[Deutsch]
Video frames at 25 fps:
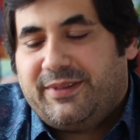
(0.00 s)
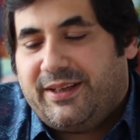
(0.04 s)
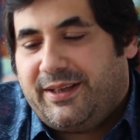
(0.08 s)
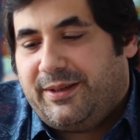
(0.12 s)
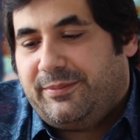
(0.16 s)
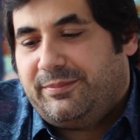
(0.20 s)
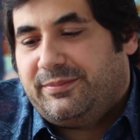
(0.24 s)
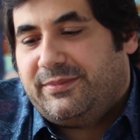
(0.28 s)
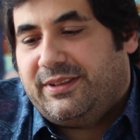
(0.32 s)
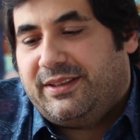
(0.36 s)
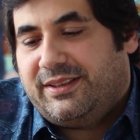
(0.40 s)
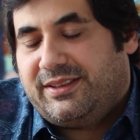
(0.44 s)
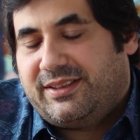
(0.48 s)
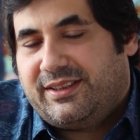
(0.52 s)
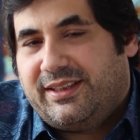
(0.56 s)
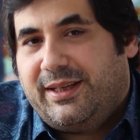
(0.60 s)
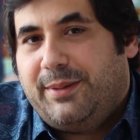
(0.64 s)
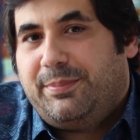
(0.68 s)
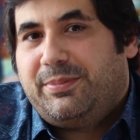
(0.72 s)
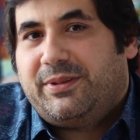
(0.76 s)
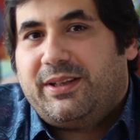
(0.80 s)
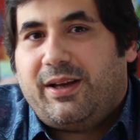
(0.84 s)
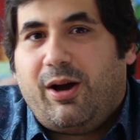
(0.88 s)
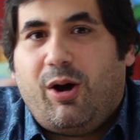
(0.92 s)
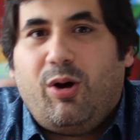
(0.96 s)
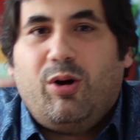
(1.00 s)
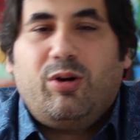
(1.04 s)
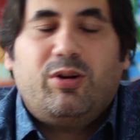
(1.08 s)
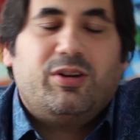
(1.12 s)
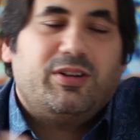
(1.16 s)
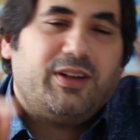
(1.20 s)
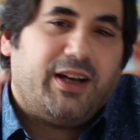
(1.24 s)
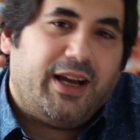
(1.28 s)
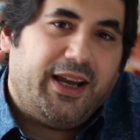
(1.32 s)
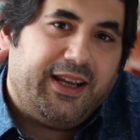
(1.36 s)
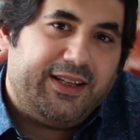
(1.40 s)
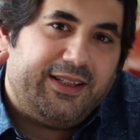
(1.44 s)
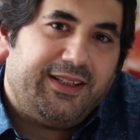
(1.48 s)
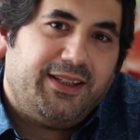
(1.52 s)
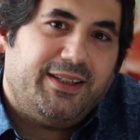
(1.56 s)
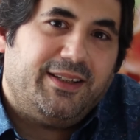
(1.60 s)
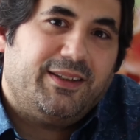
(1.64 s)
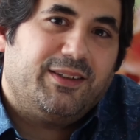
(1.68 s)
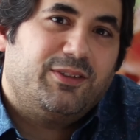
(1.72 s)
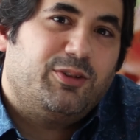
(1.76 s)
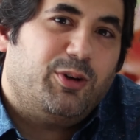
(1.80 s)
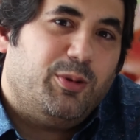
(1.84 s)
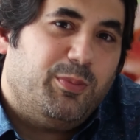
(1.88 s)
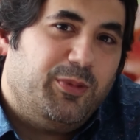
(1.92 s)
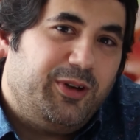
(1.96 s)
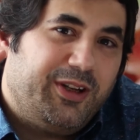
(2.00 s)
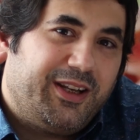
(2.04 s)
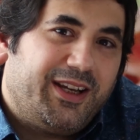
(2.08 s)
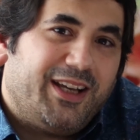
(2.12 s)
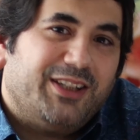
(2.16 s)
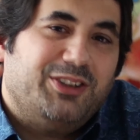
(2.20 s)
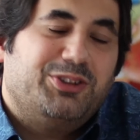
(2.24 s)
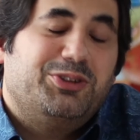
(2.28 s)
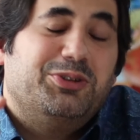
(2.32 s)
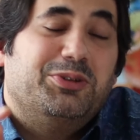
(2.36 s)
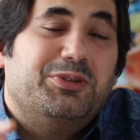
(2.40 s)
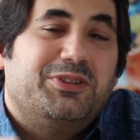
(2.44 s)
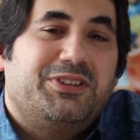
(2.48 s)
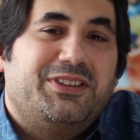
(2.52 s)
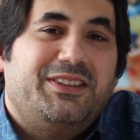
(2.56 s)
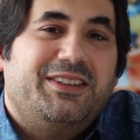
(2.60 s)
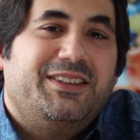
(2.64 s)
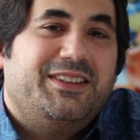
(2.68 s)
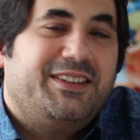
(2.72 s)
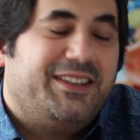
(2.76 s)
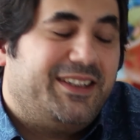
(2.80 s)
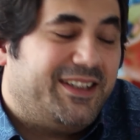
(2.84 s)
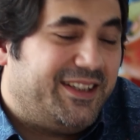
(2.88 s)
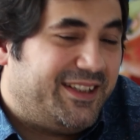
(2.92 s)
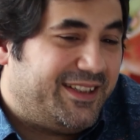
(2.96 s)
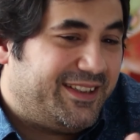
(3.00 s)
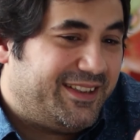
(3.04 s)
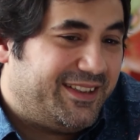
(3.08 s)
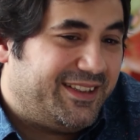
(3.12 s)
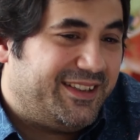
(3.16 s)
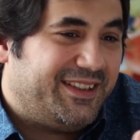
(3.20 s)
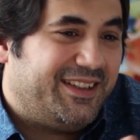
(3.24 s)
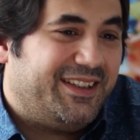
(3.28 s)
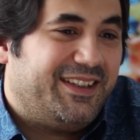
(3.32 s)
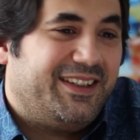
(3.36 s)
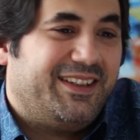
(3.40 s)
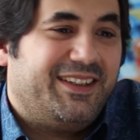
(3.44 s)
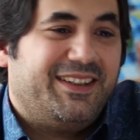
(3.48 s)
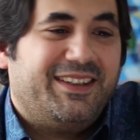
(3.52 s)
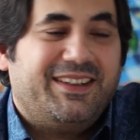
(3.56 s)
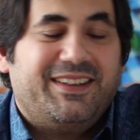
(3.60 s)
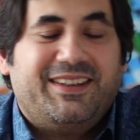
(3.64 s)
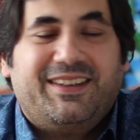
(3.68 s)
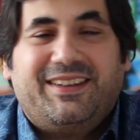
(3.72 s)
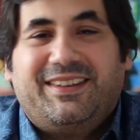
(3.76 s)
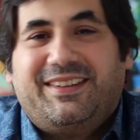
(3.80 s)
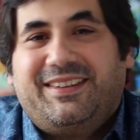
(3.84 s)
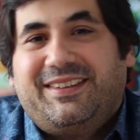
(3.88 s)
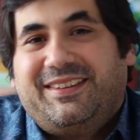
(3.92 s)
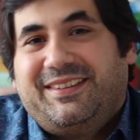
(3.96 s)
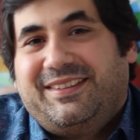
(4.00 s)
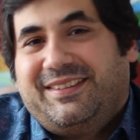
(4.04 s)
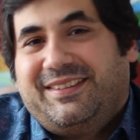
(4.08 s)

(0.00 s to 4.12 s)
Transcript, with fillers: Ja? Es gibt auch eine Kommunikationslinie äh,